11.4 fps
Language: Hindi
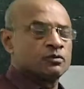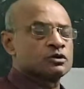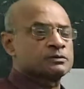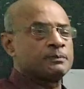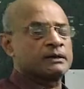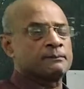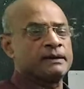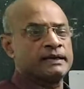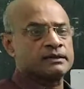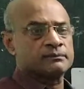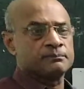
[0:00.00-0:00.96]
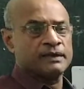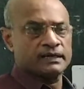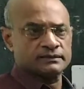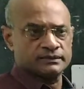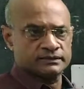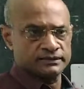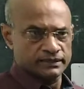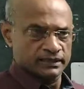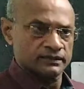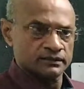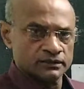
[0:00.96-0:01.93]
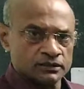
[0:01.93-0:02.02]
उस पर बैंक ब्याज देती
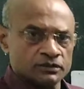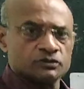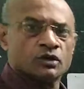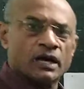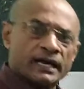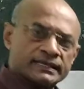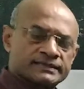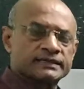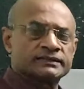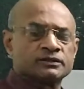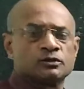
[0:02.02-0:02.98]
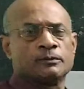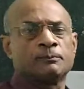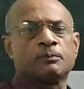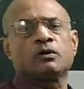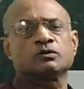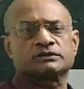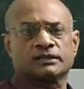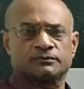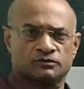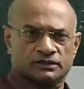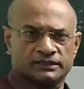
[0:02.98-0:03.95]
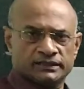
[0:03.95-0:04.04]
है जो आज के दिनों में बहुत कम
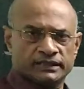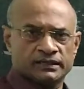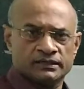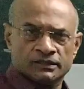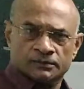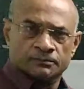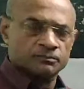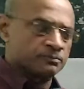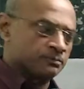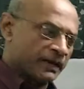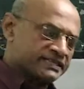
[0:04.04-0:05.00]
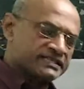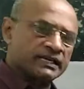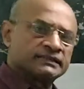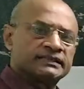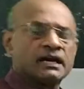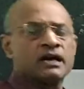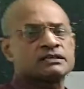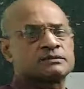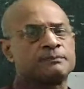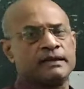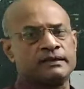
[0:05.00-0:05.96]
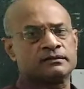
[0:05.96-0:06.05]
हो गई है मैक्स अधिकांश
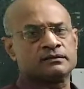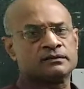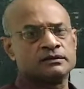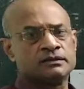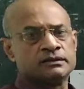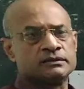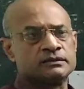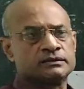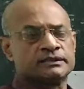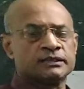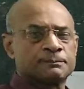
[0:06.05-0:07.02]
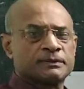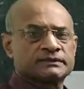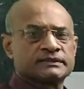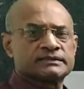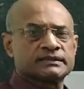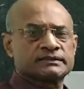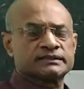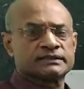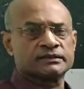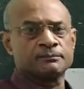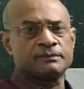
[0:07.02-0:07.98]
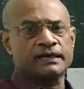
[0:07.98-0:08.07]
बैंक तीन प्रतिशत से
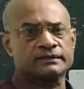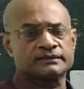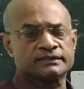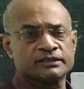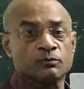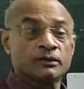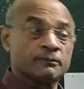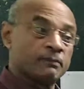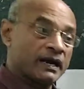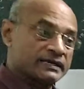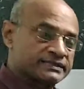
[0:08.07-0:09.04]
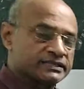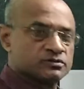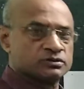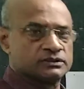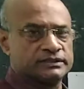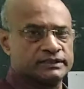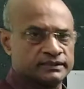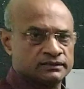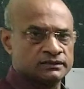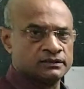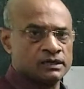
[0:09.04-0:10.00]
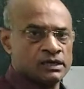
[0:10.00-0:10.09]
कम ब्याज देती है वो भी वार्षिक होती है
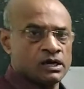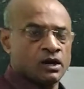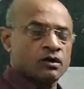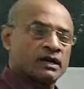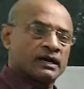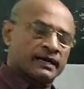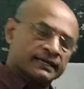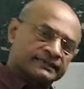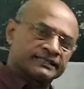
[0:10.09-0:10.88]
और हर